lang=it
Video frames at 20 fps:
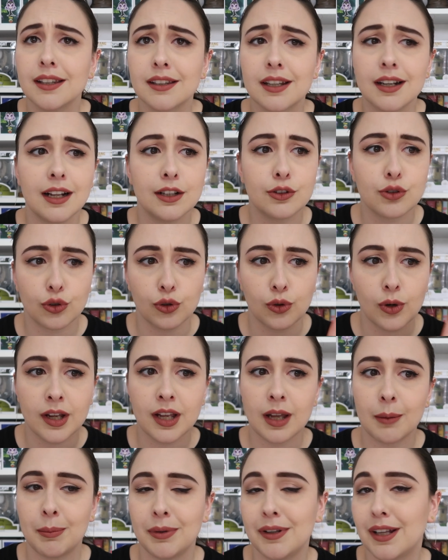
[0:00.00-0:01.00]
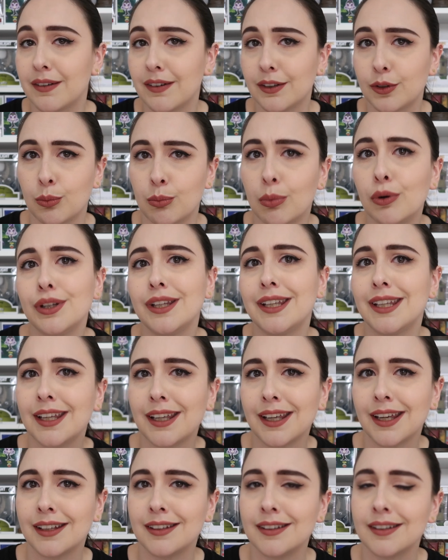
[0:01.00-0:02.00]
Tra l'altro sono anche appena arrivate un po' di
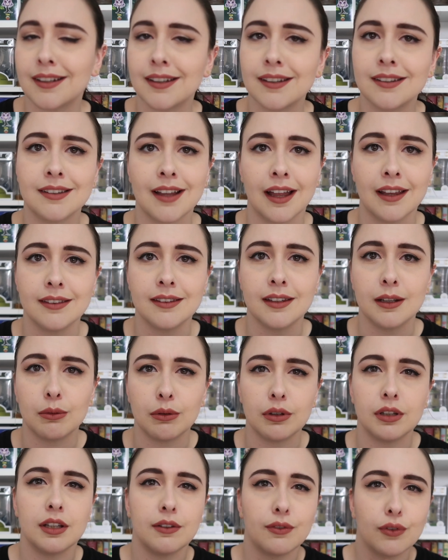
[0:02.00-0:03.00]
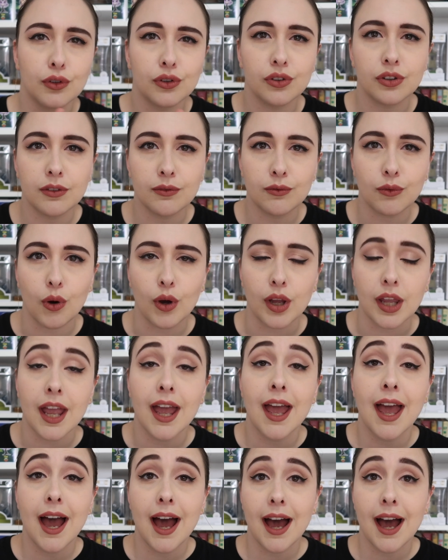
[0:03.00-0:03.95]
chicche interessanti, quindi fossi in voi